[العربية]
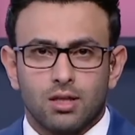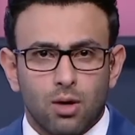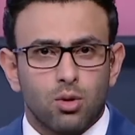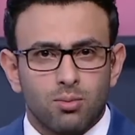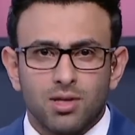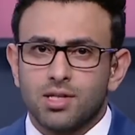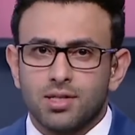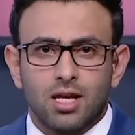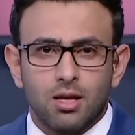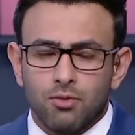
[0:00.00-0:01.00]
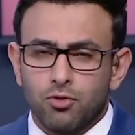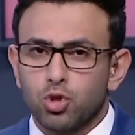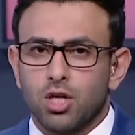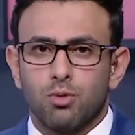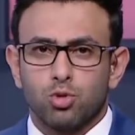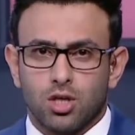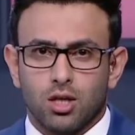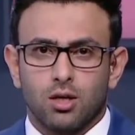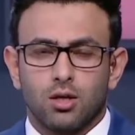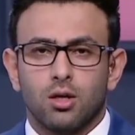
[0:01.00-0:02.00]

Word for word: الدوري المصري ساري ما فيهوش اي مشكله لا